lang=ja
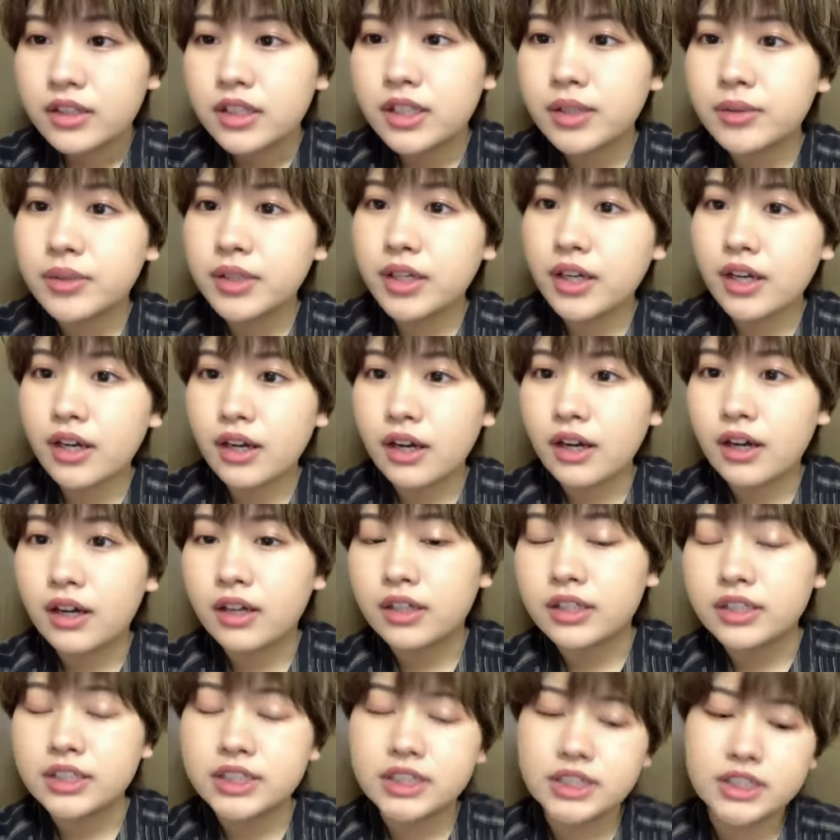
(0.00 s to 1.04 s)
でもなん
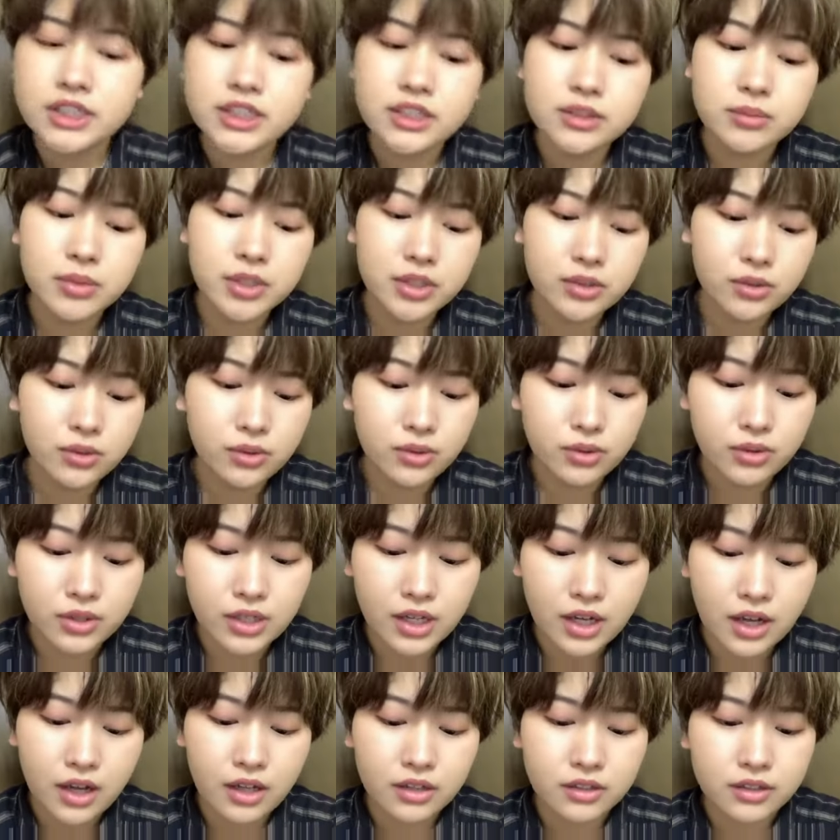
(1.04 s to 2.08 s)
かいちにちめの方
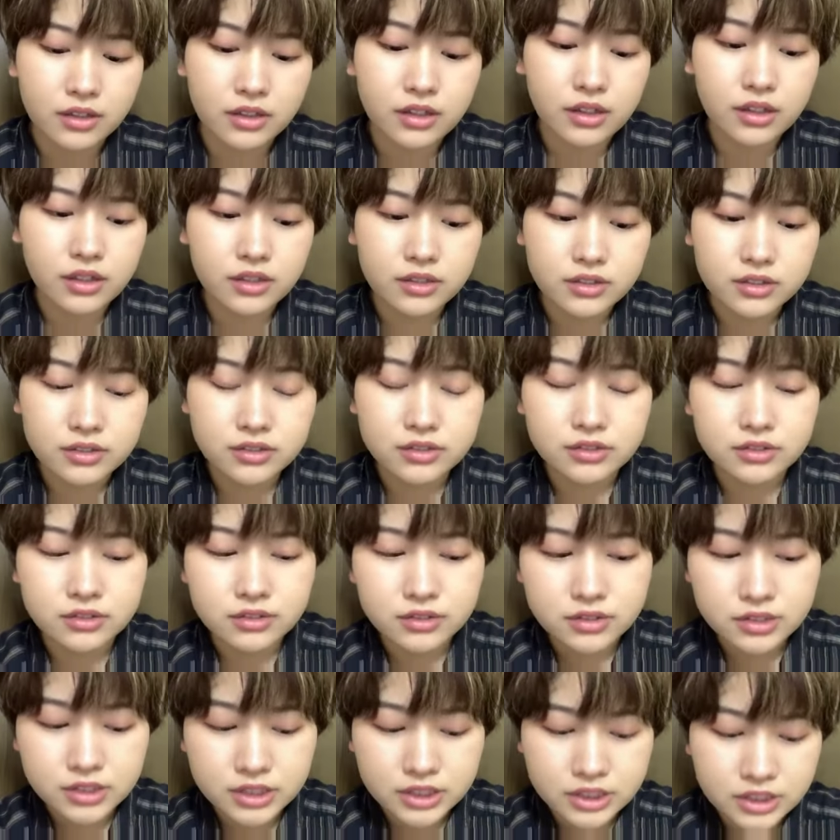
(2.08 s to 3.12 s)
がなんか
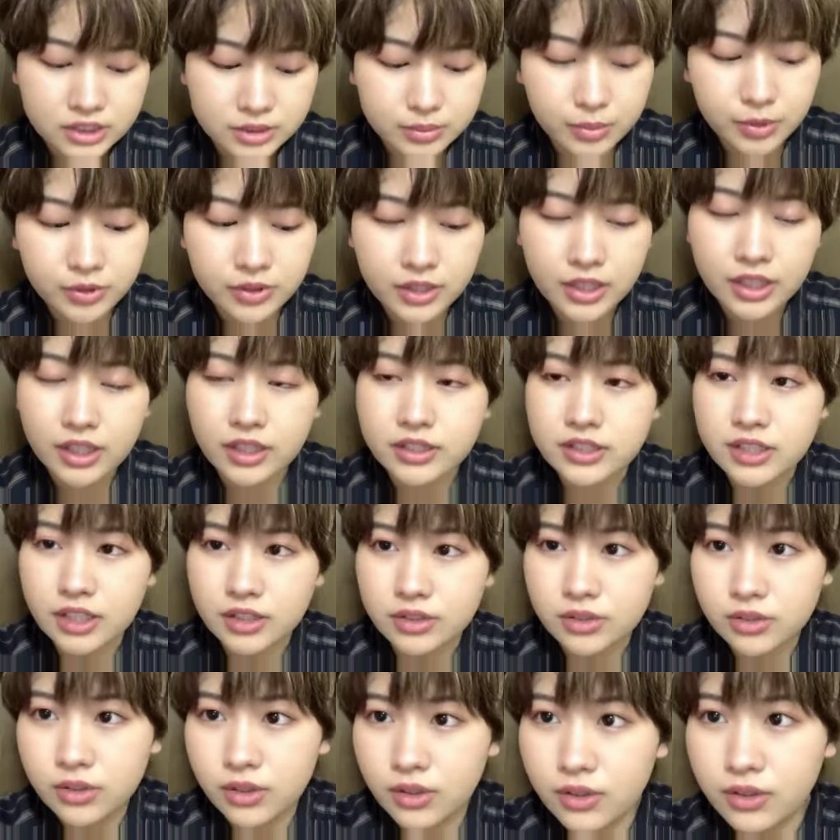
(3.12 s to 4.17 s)
ズボンで
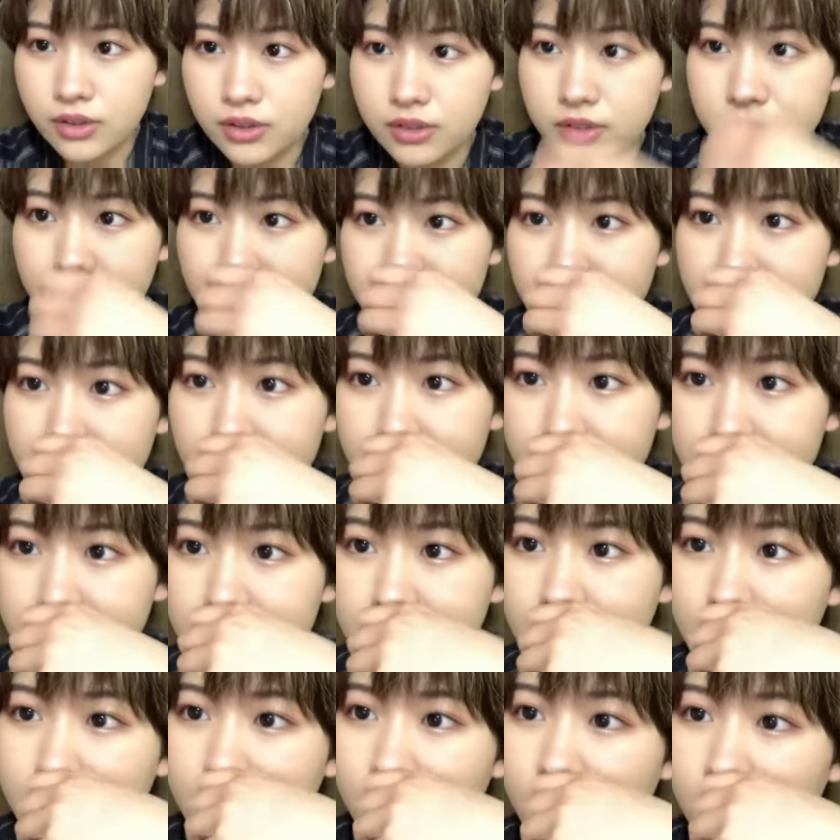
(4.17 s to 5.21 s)
ちゃんとスーツ
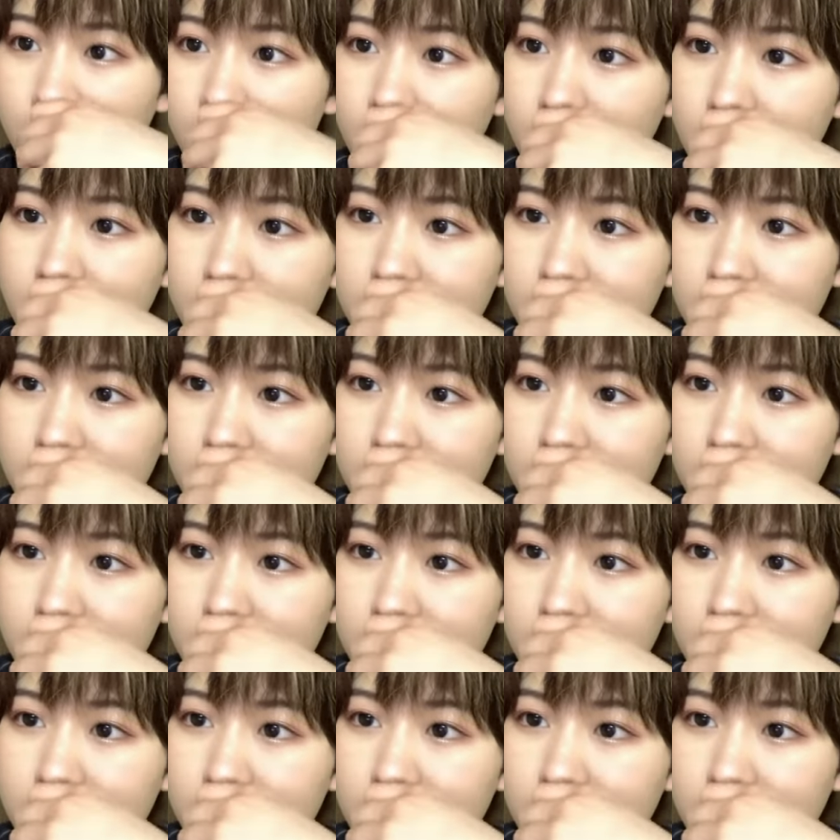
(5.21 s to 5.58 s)
着てて、